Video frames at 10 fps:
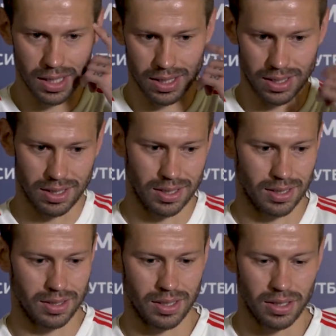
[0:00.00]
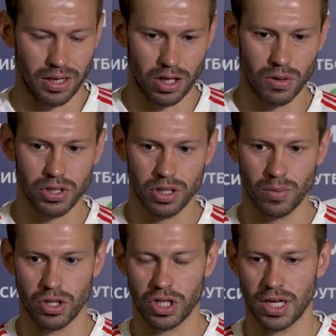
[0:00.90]
э, наверное, тренировочный
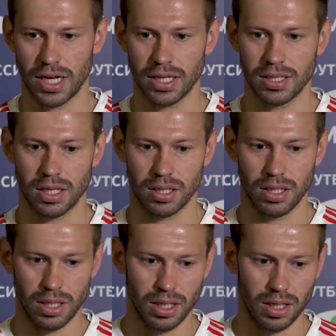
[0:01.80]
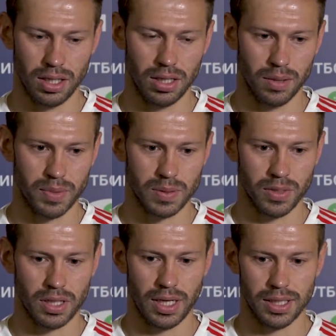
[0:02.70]
больше характер. И
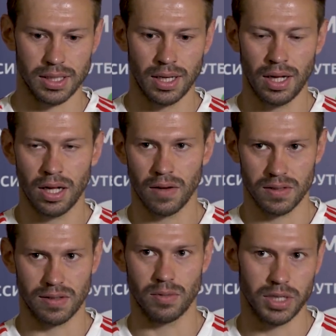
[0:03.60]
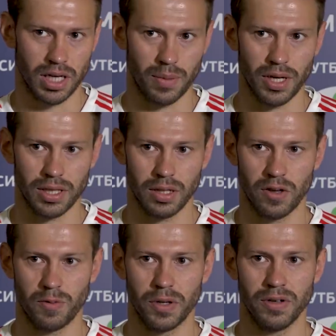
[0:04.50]
посмотреть в основном тех ребят,
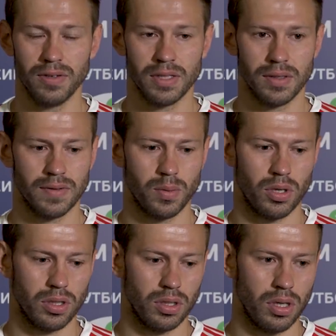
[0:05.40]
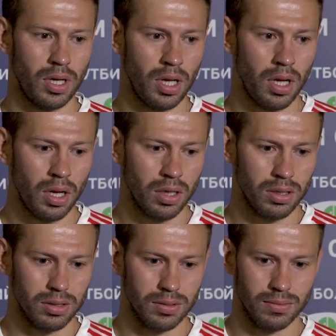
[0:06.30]
которые впервые вызваны в сборную,
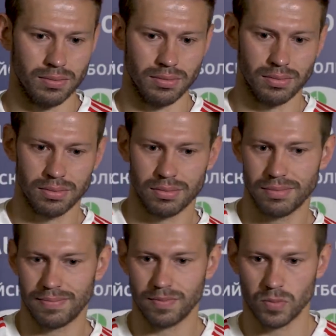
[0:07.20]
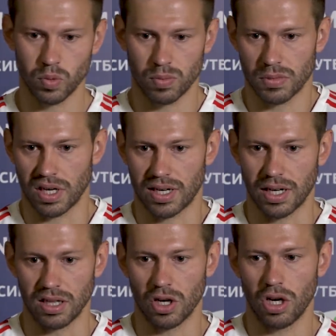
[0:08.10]
эм, ну, как
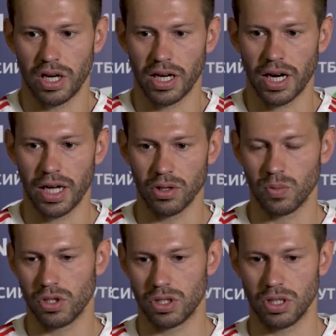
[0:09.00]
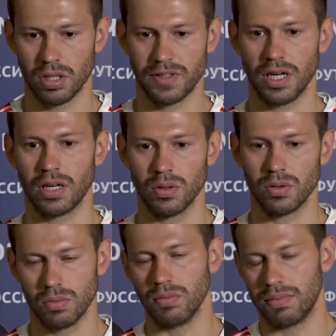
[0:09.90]
контрольная игра, я думаю, что это всяко
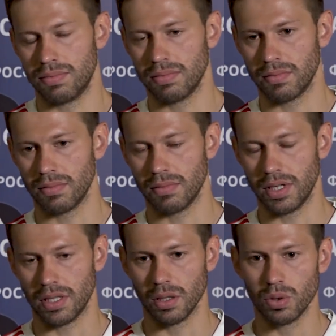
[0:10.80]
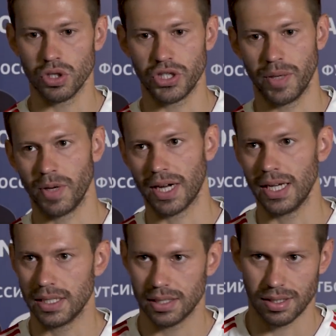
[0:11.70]
ну, это лучше, чем
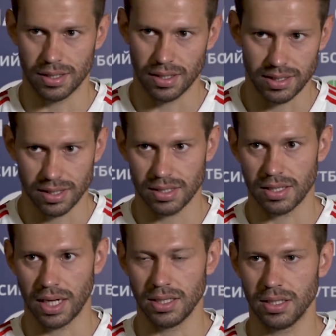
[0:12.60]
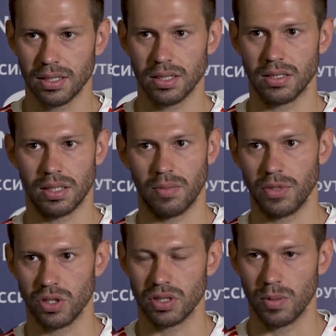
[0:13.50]
играть 11 э, на 11 там,
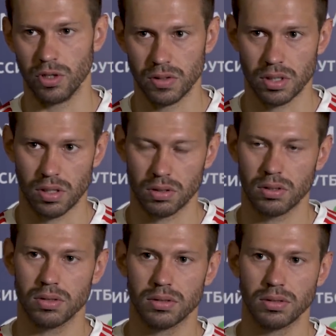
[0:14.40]
между собой в сторонку.